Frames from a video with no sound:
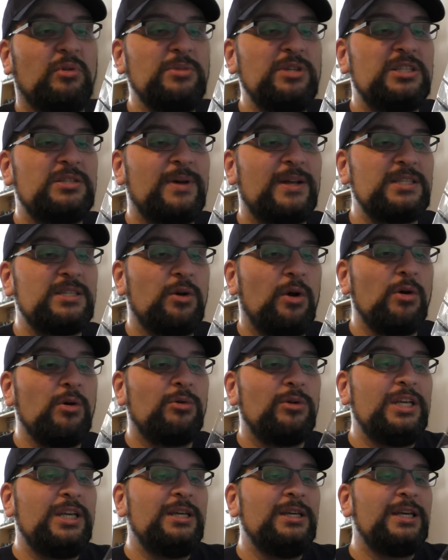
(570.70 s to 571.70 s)
um die 20
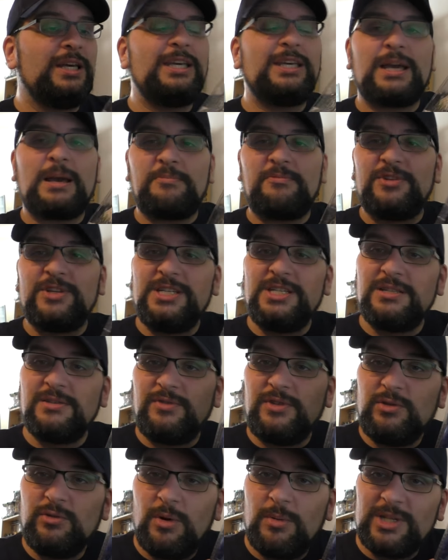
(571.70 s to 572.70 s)
Euro liegen. Ich habe für
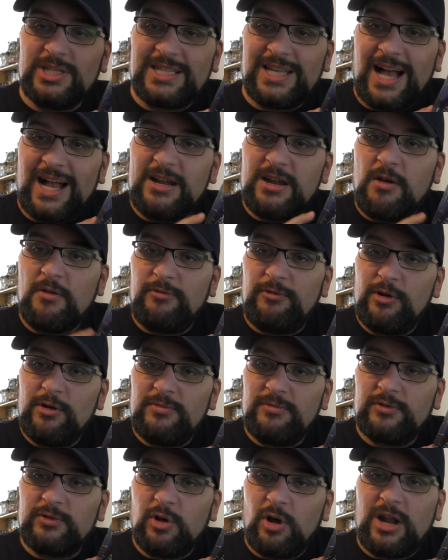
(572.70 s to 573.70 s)
diese Figur bezahlt
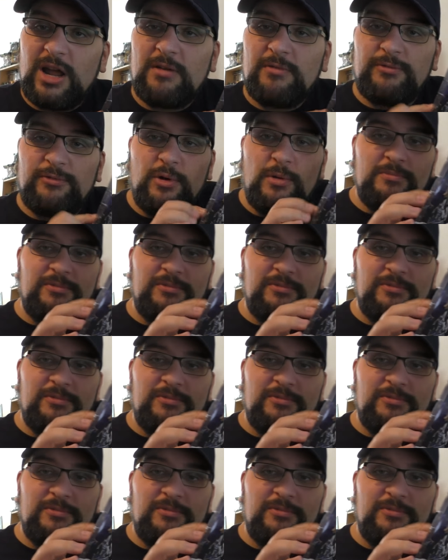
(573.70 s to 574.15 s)
5,50 Dollar.